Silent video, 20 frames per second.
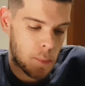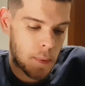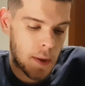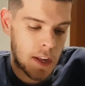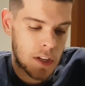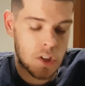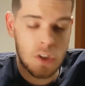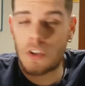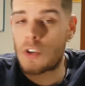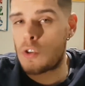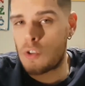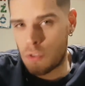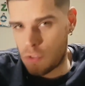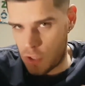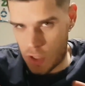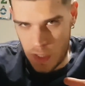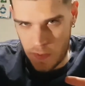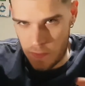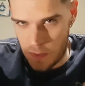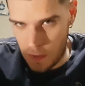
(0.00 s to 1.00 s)
vi piacciono,
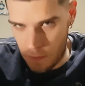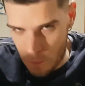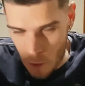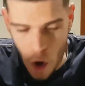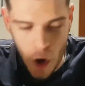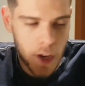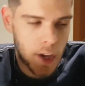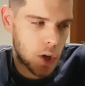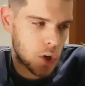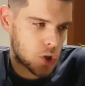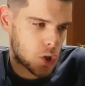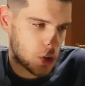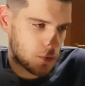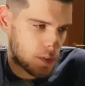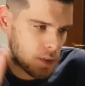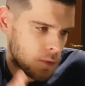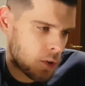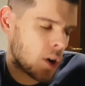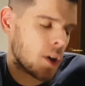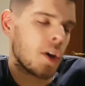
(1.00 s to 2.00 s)
se vi invogliono, se non
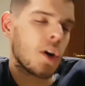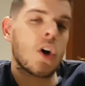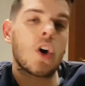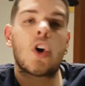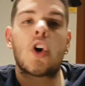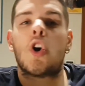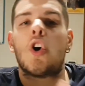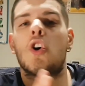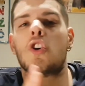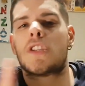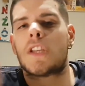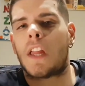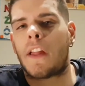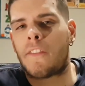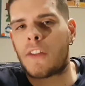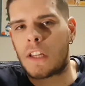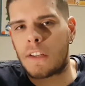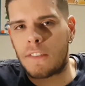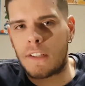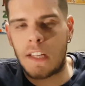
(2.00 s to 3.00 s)
vi vogliono, cosa
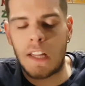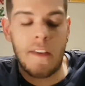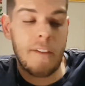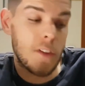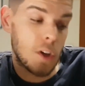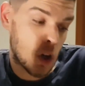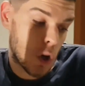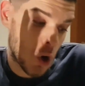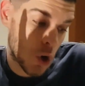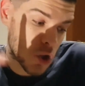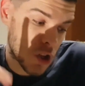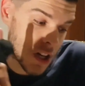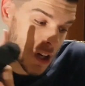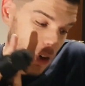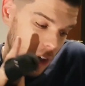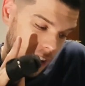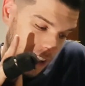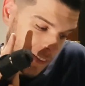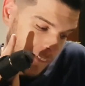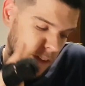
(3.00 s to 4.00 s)
andrete a vedere, cosa
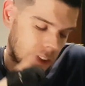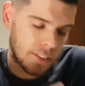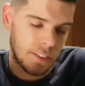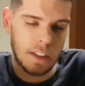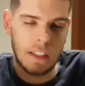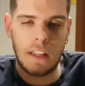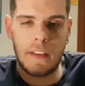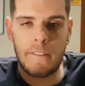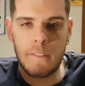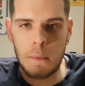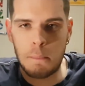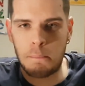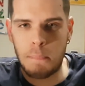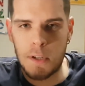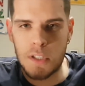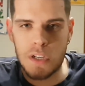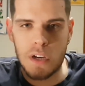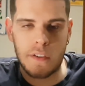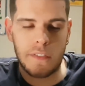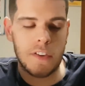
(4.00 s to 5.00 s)
non andrete a vedere,
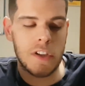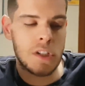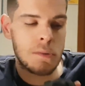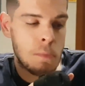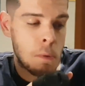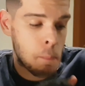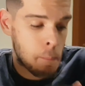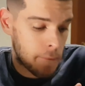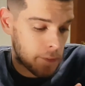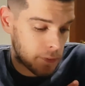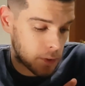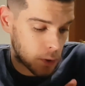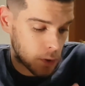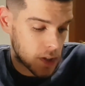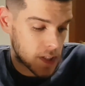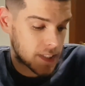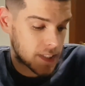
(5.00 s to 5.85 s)
pagina Facebook, profilo